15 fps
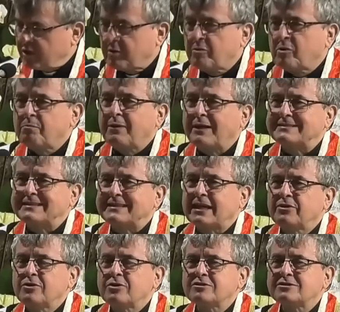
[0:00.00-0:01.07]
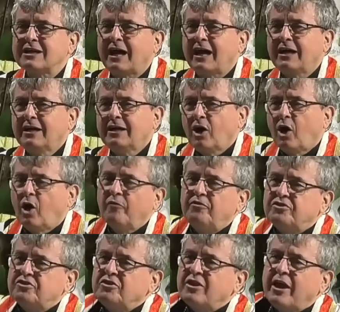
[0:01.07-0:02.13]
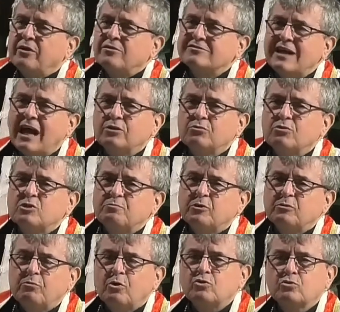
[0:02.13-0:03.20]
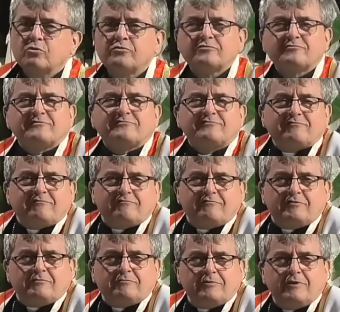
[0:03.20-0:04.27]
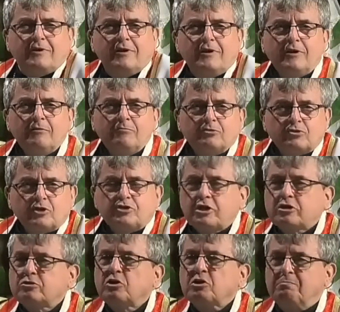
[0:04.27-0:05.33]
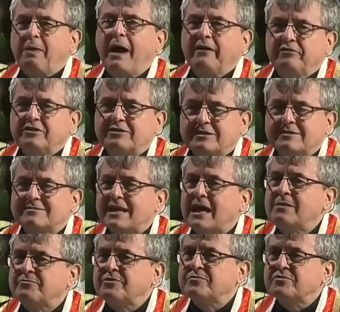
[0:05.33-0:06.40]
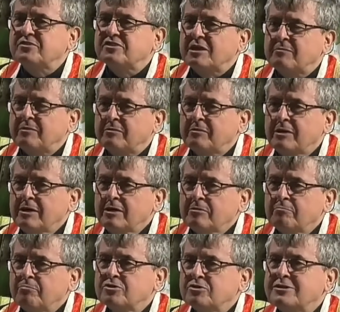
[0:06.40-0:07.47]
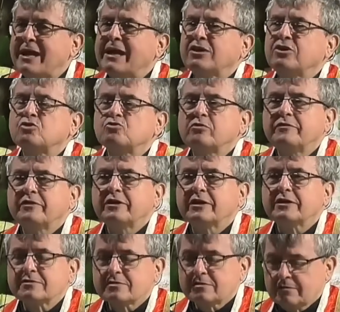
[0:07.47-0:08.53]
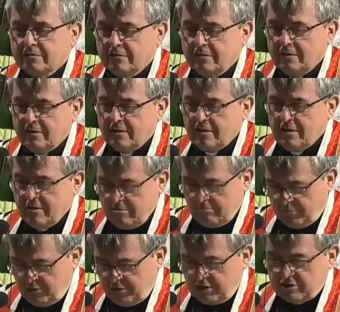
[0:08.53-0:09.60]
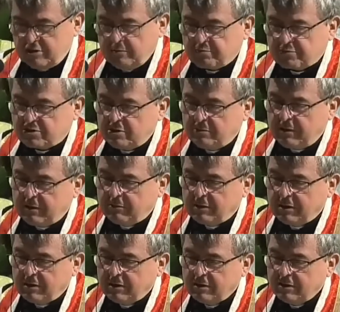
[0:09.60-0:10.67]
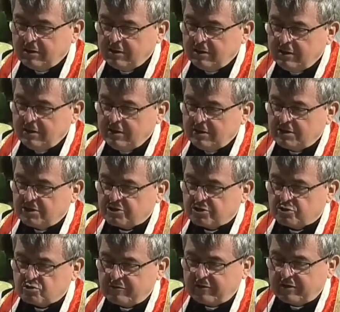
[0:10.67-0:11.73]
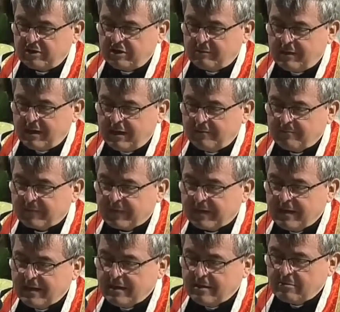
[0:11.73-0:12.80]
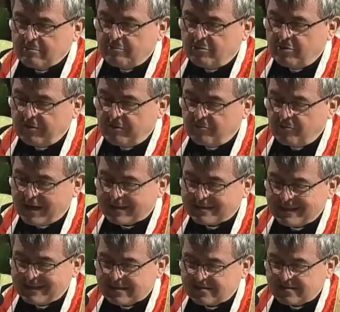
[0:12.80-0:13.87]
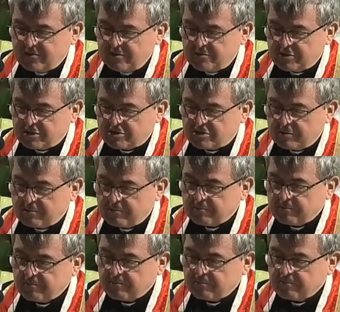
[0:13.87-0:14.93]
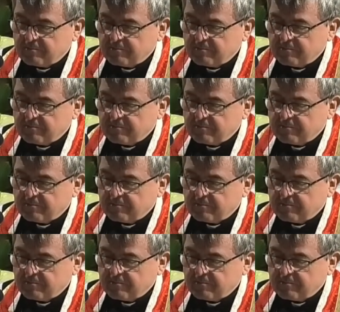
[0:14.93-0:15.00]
robią plastykę nosa, wycinają sadło no, z podboczku, No, bo to się ktoś bawi tym całym tym systemem, bo zna jaki człowiek jest. Bo jeśli przyjmiemy, że człowiek nie ma bowiem władzy nad swoim życiem,